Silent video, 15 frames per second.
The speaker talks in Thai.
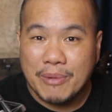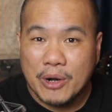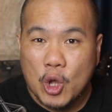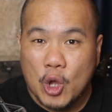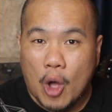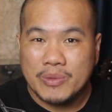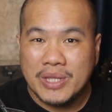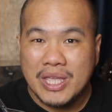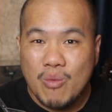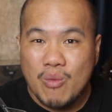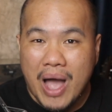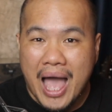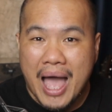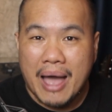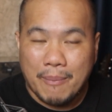ประกอบที่ว่า
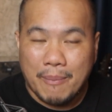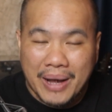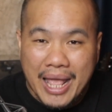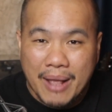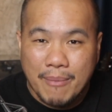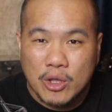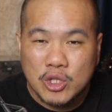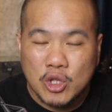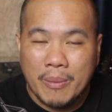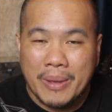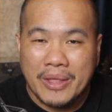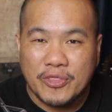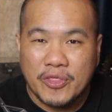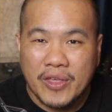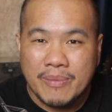เพลง Mortal Kombat
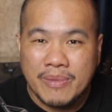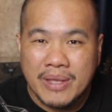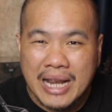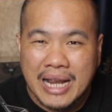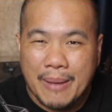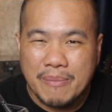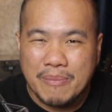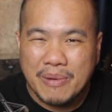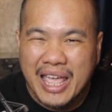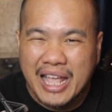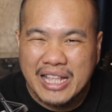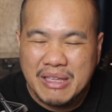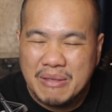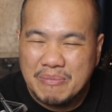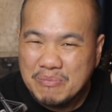Theme ที่กลายเป็นเพลง
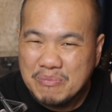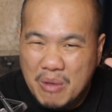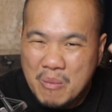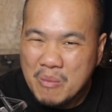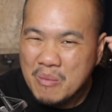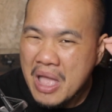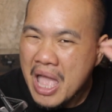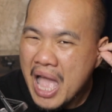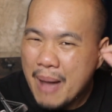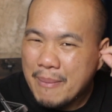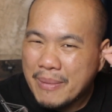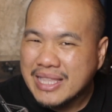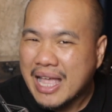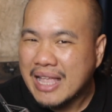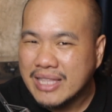ที่อม
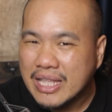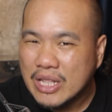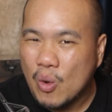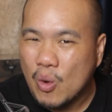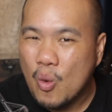ตะติดหู